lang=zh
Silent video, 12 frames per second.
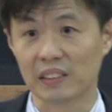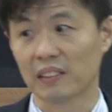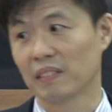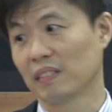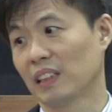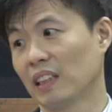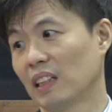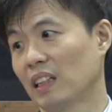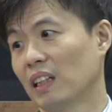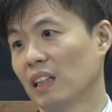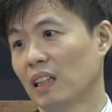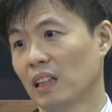对不对？
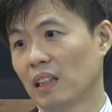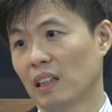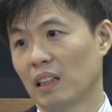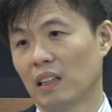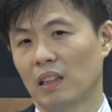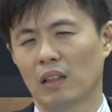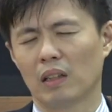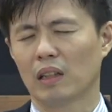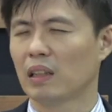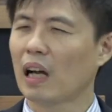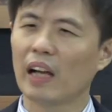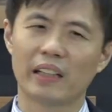
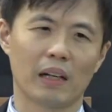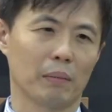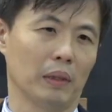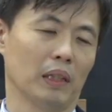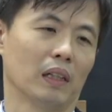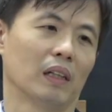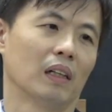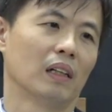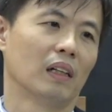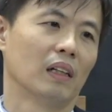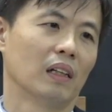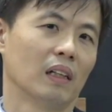很爱他们。
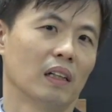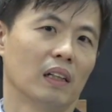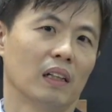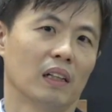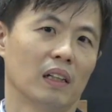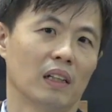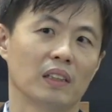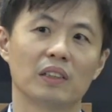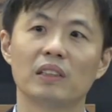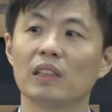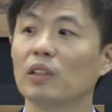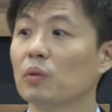啊，自
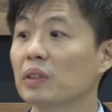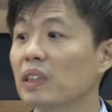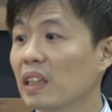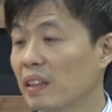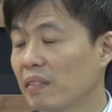己有限，